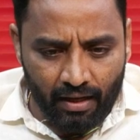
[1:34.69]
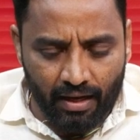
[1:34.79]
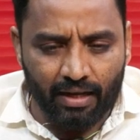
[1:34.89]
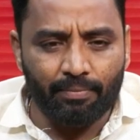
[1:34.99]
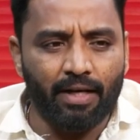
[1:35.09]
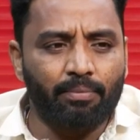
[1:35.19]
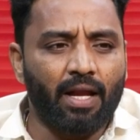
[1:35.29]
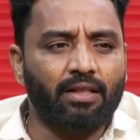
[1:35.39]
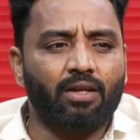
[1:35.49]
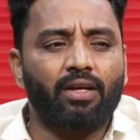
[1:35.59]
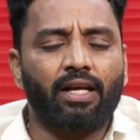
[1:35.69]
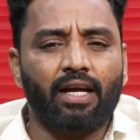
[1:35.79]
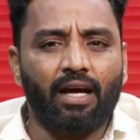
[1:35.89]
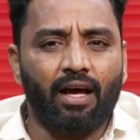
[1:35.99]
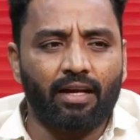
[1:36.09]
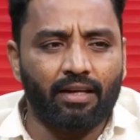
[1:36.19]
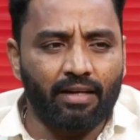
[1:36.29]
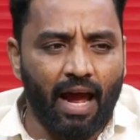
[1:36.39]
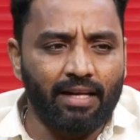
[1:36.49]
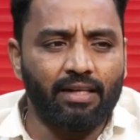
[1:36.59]
గండిపేట ప్రాంతాల్లో ఏకంగా
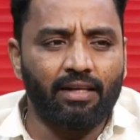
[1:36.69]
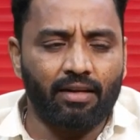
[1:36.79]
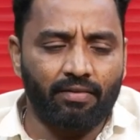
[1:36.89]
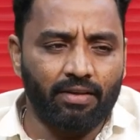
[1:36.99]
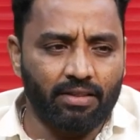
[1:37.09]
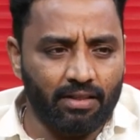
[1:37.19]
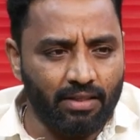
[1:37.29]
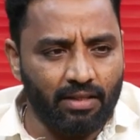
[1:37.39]
ర్యాలీలు నిర్వహించిన